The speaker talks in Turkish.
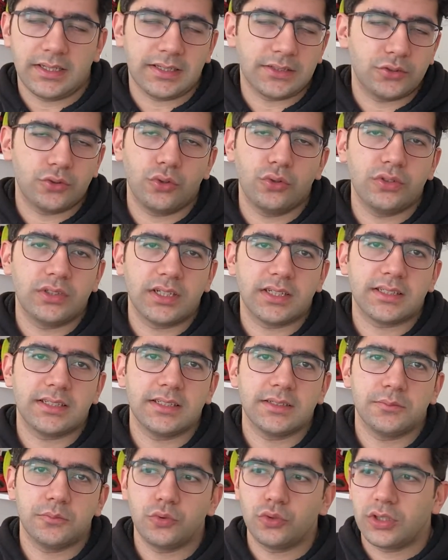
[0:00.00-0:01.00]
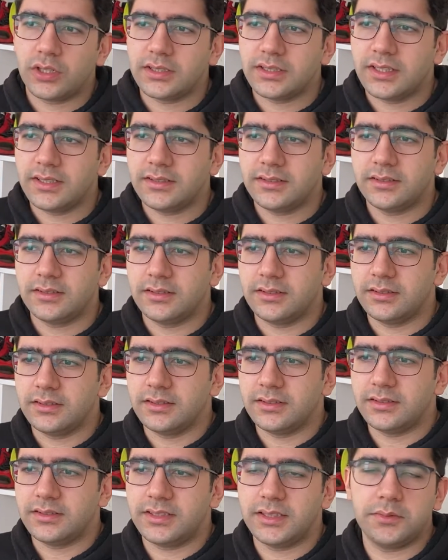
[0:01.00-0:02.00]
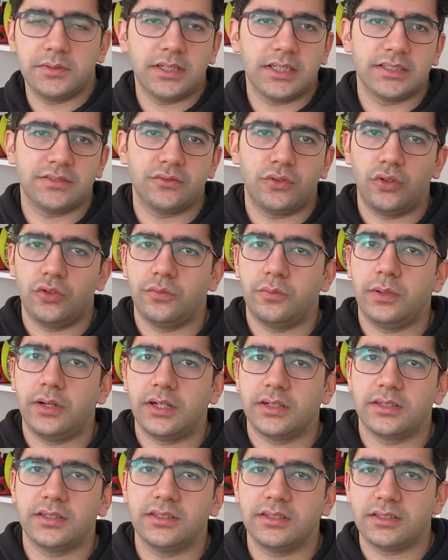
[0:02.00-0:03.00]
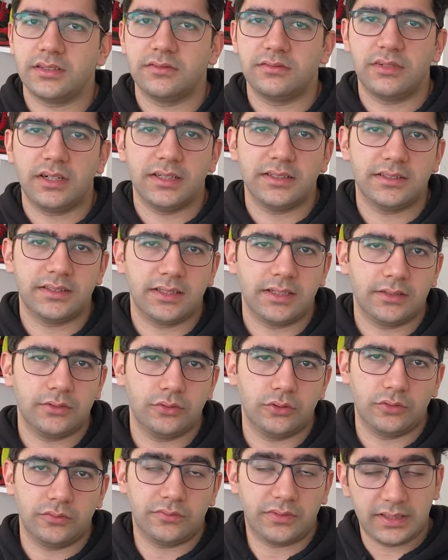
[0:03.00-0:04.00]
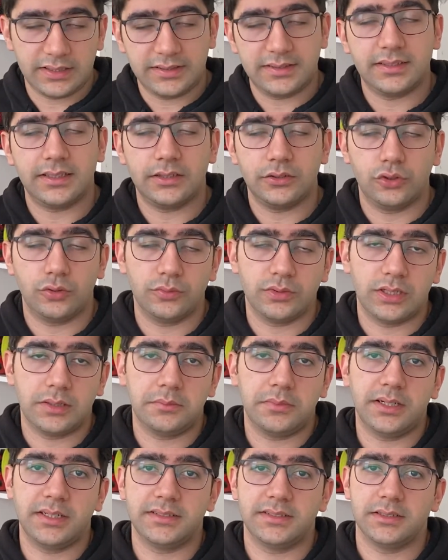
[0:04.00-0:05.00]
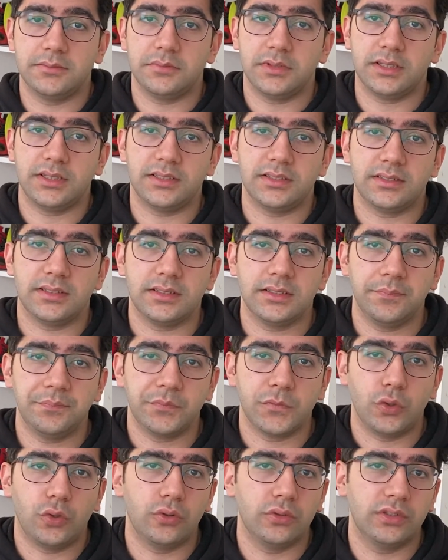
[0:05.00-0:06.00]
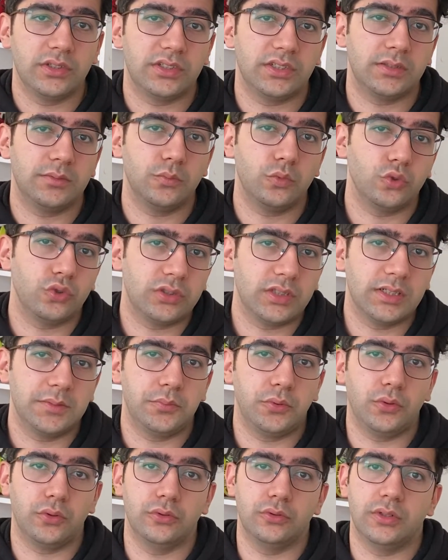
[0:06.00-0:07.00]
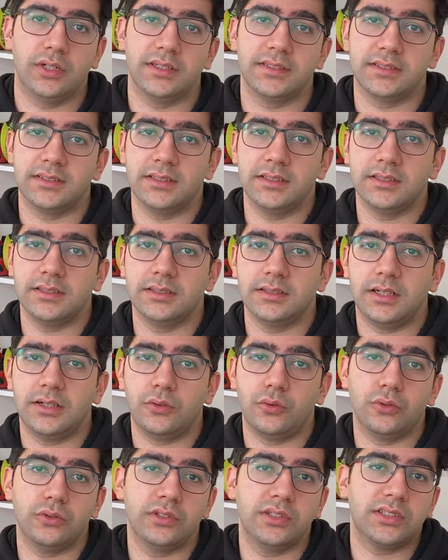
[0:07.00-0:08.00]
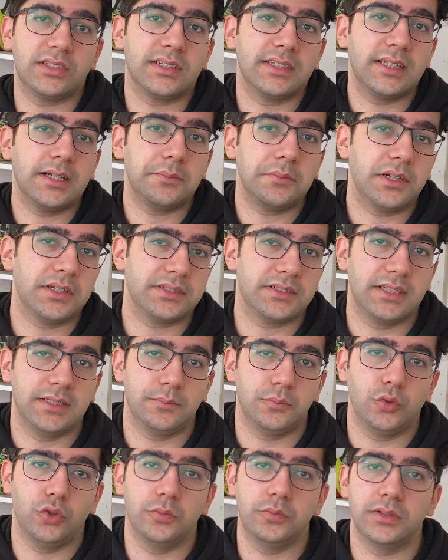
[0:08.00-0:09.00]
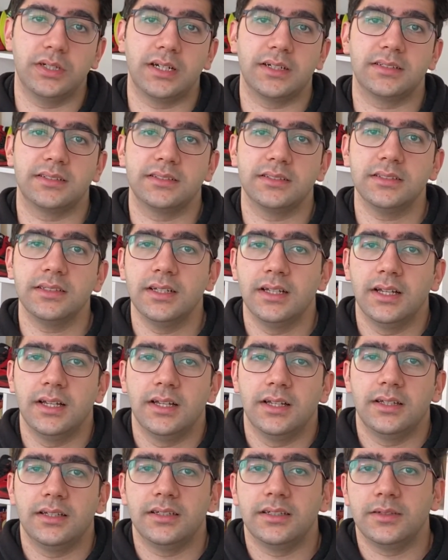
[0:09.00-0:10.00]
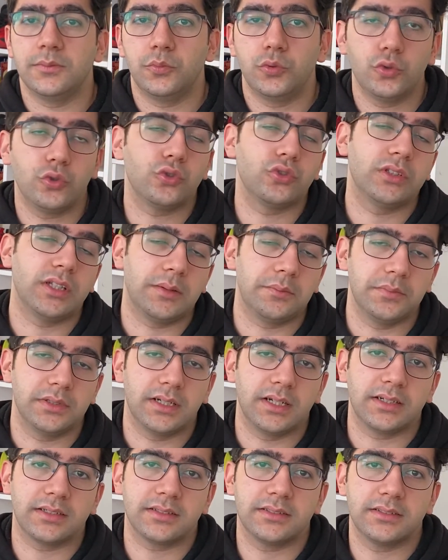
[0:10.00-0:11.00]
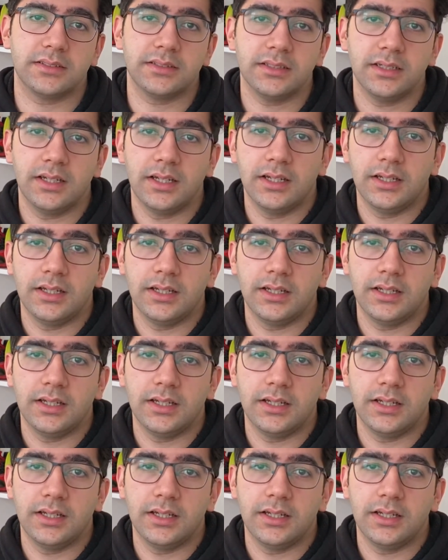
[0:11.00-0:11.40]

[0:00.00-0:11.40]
yani söyleyeceklerim bu kadar. Ee, size biraz Wolf Parkinson White, sendro White sendromundan bahsetmek istedim. Older için muzdarip olduğu hastalık. Older için neden basketbolu bıraktı? Ee, bu yüzden bıraktı.